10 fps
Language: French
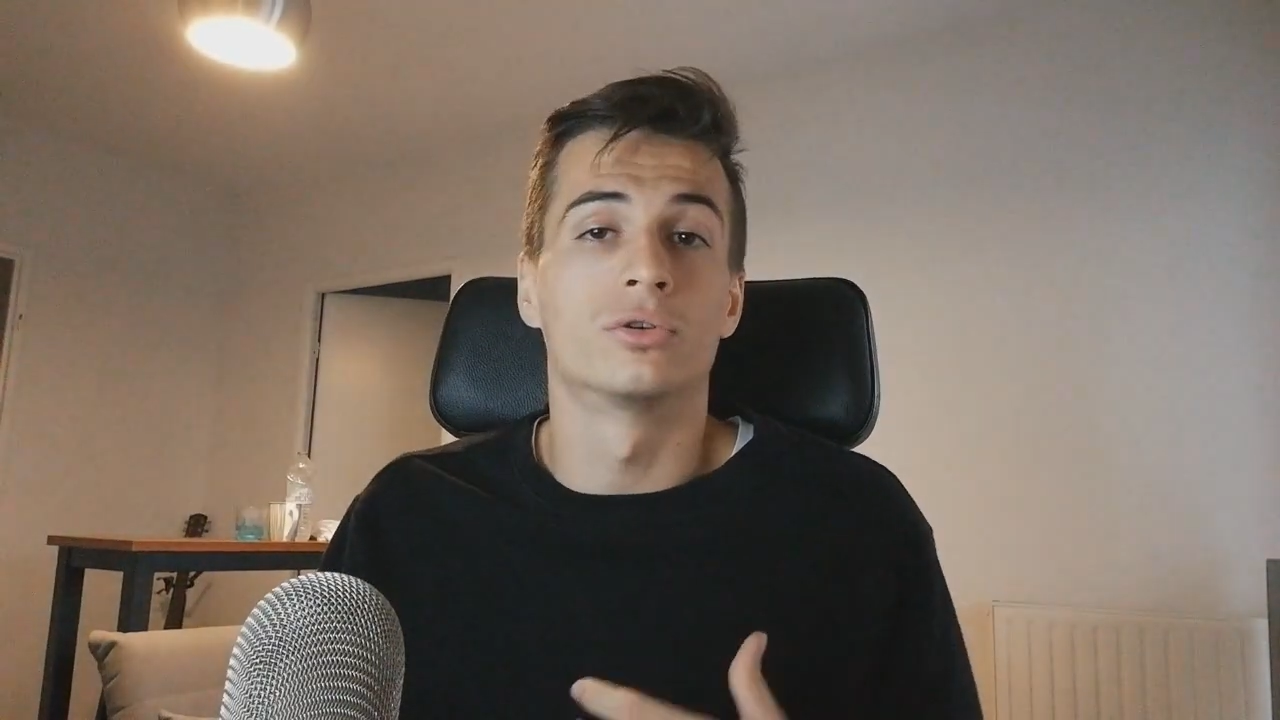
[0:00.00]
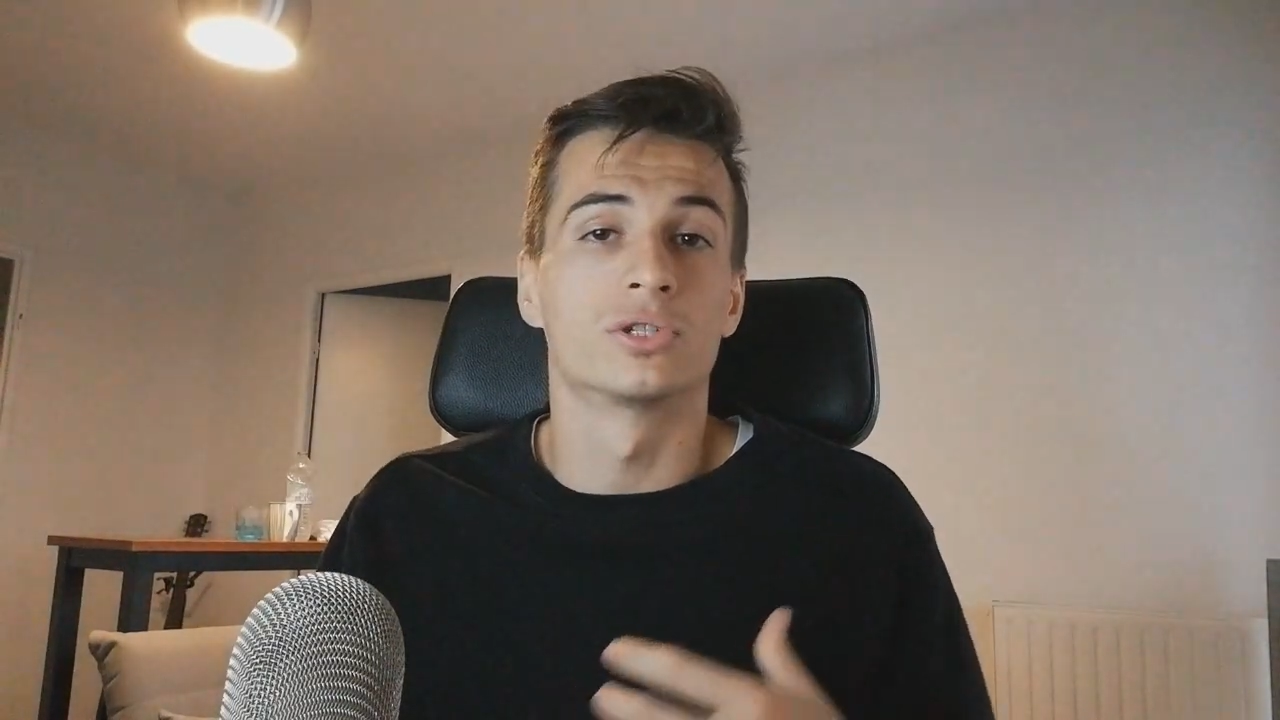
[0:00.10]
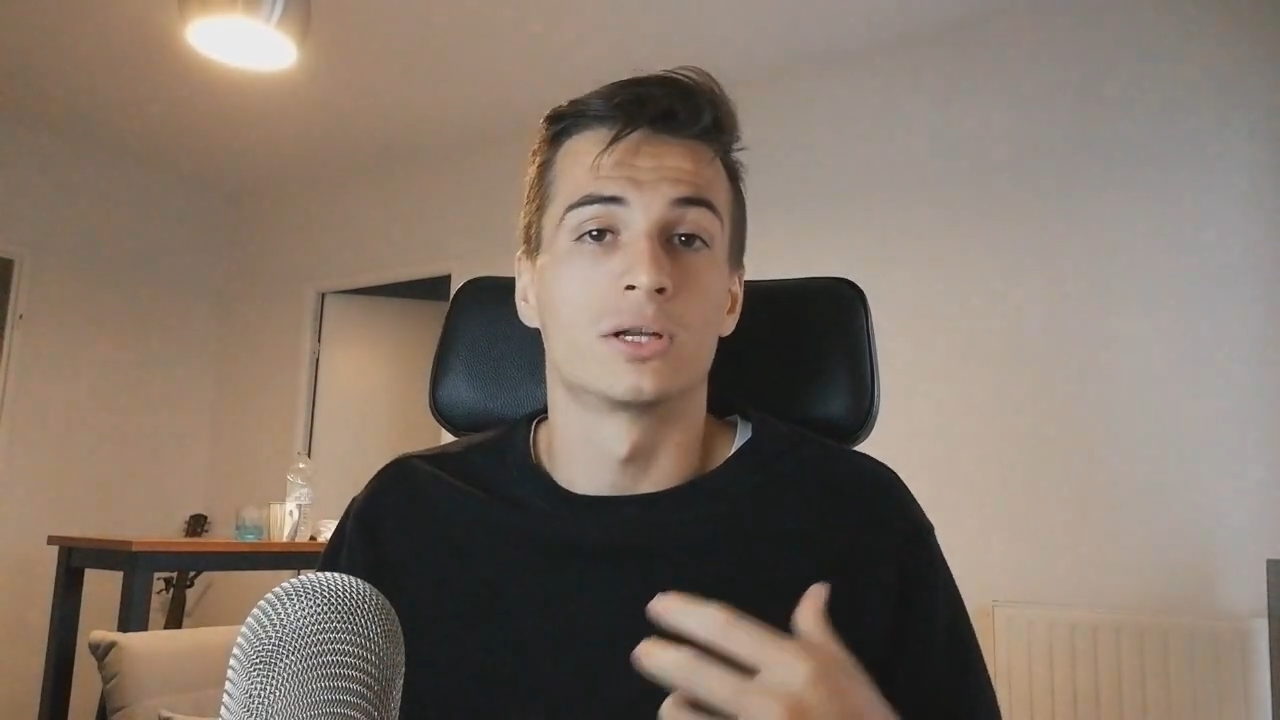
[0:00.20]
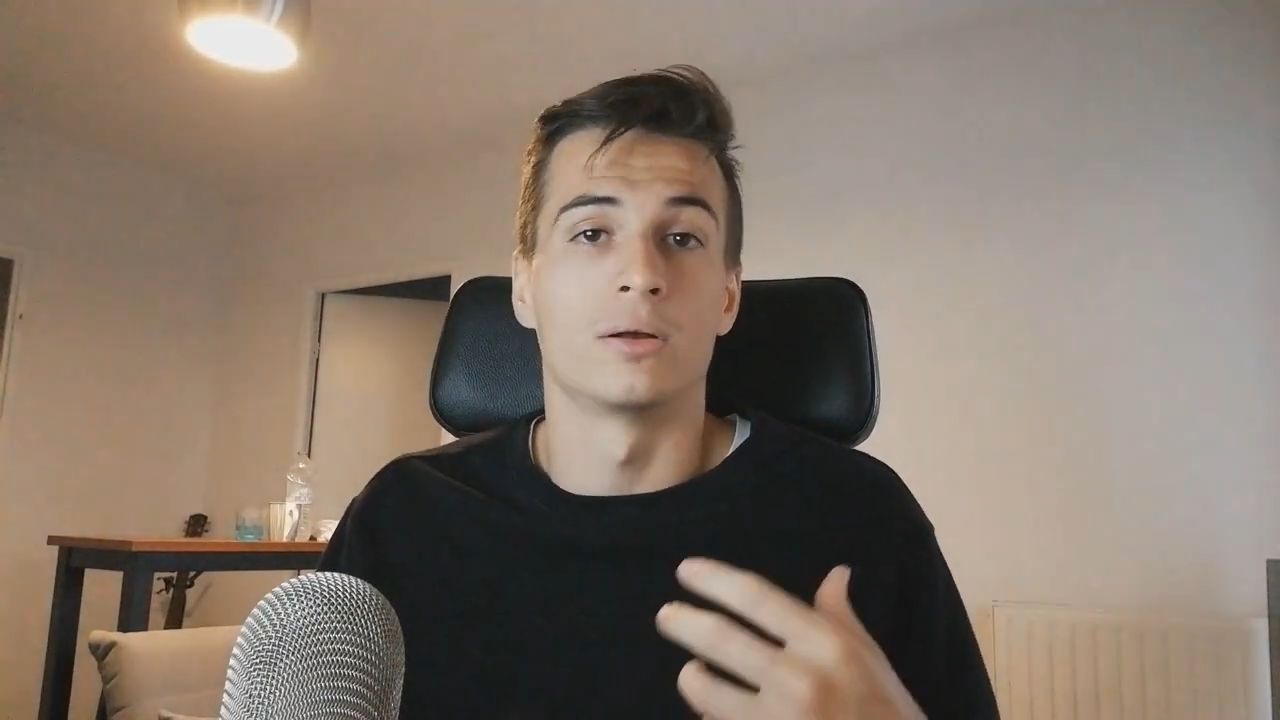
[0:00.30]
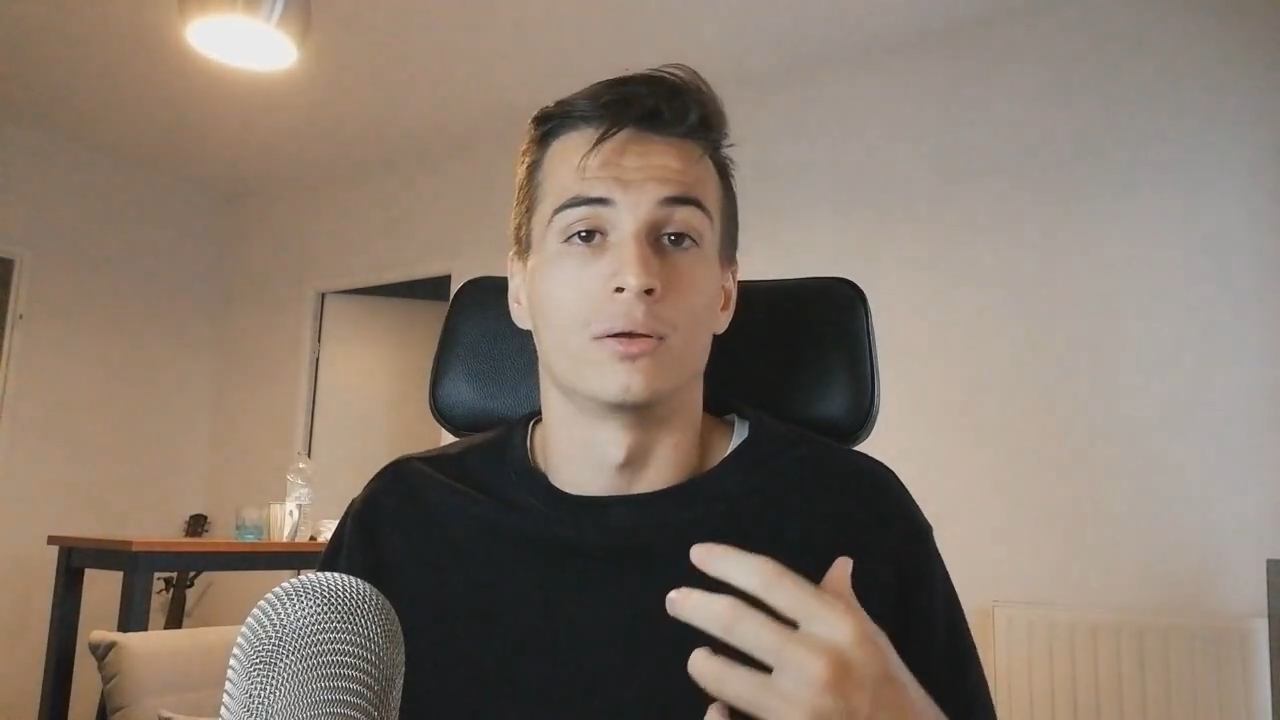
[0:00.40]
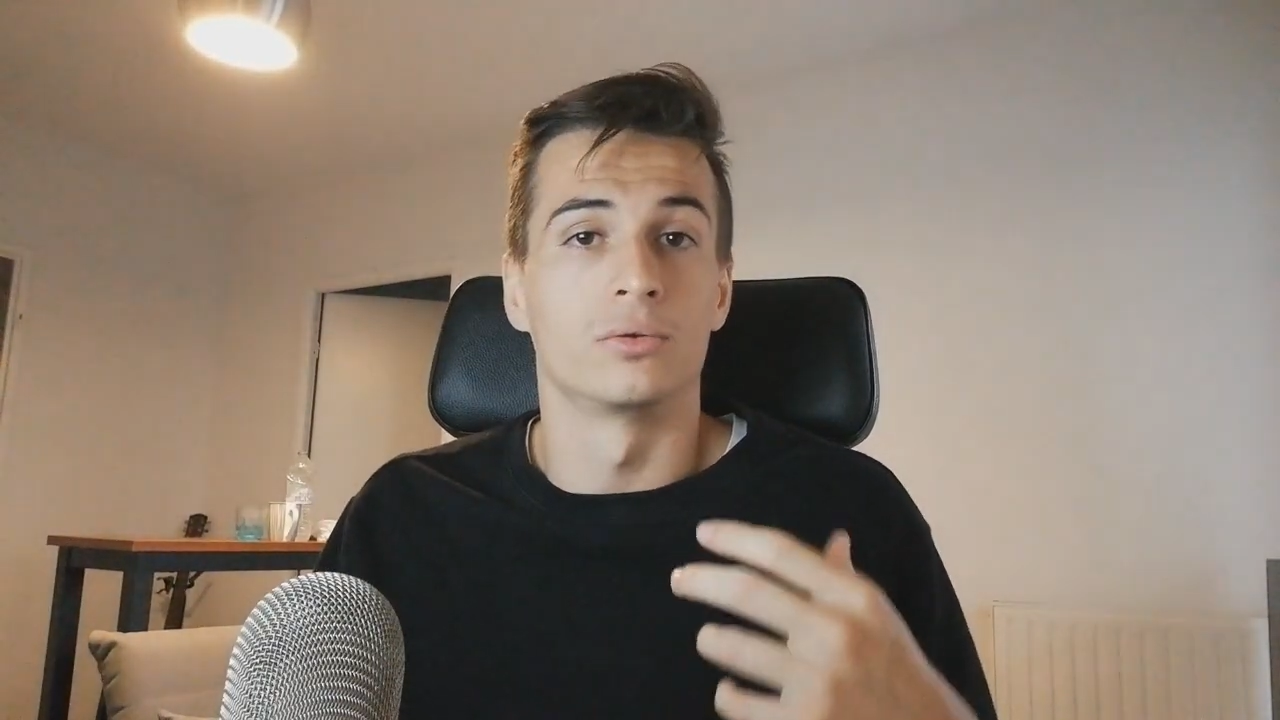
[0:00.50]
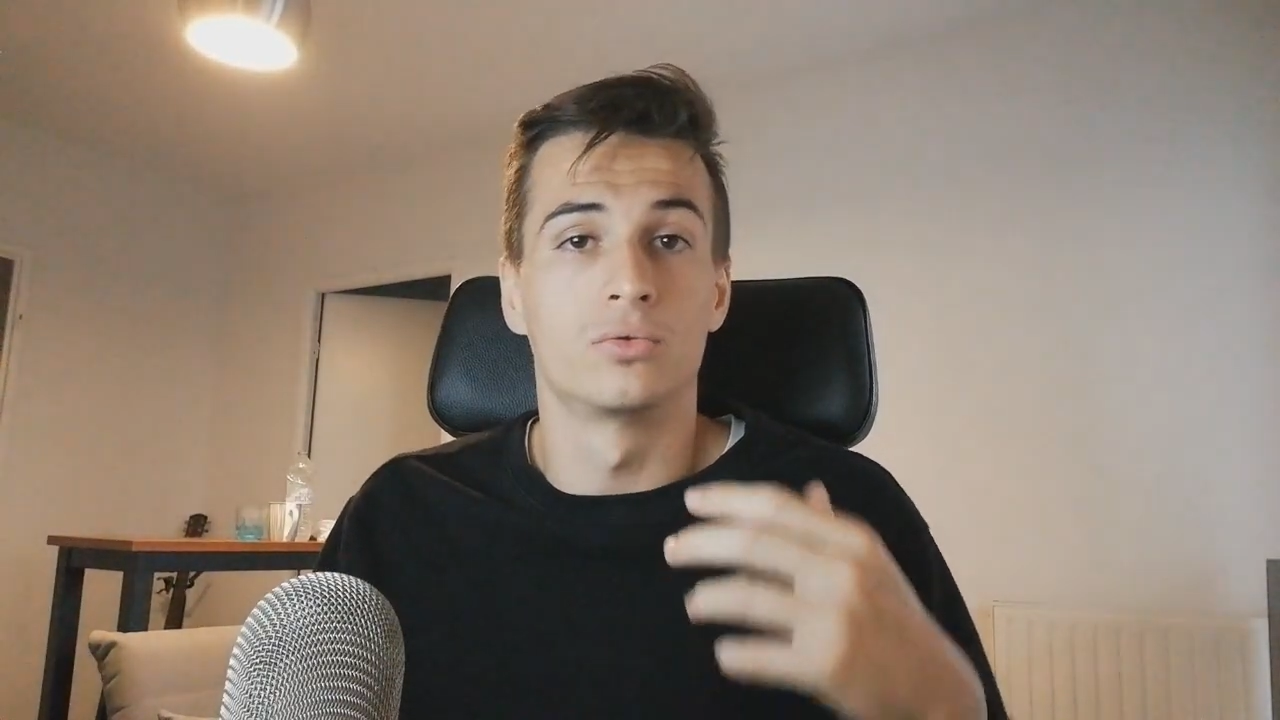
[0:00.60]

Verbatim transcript: dans un euh,